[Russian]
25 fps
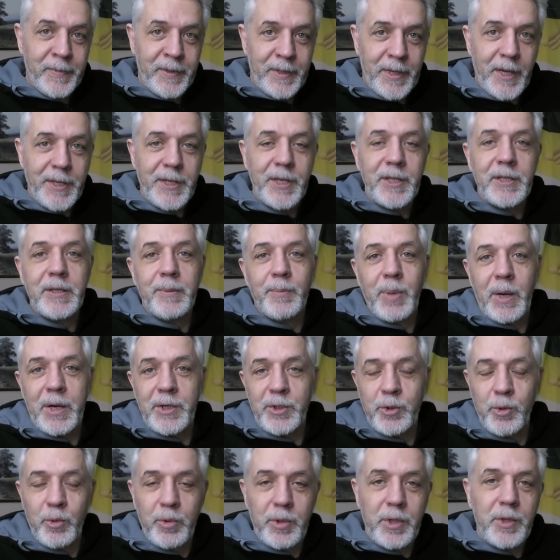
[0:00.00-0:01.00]
Какие-то
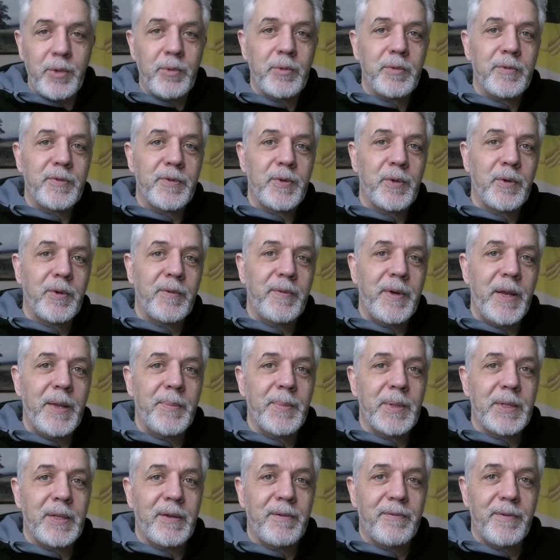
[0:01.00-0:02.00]
брошюрки он в свое
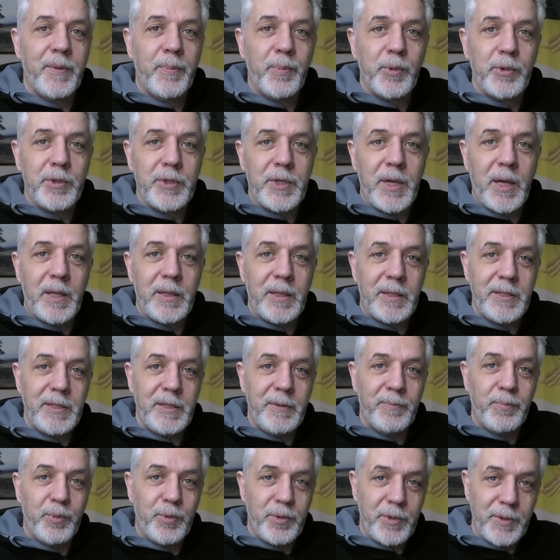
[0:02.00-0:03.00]
время там выпускал,
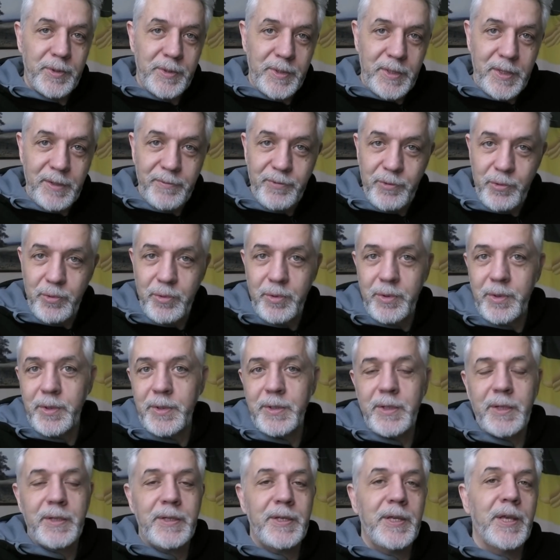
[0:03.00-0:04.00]
антипутинские. Все
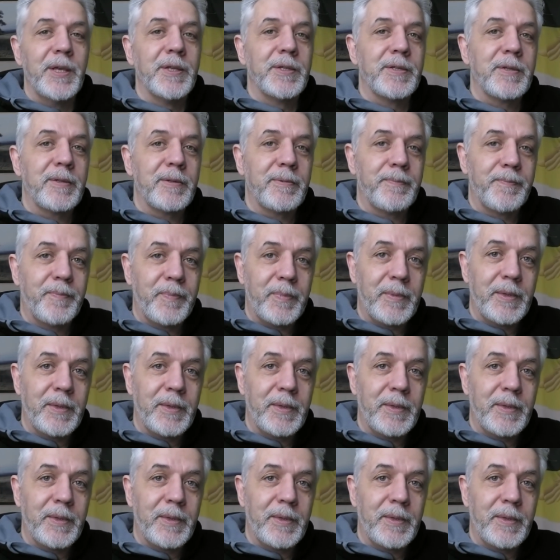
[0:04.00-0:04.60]
это есть.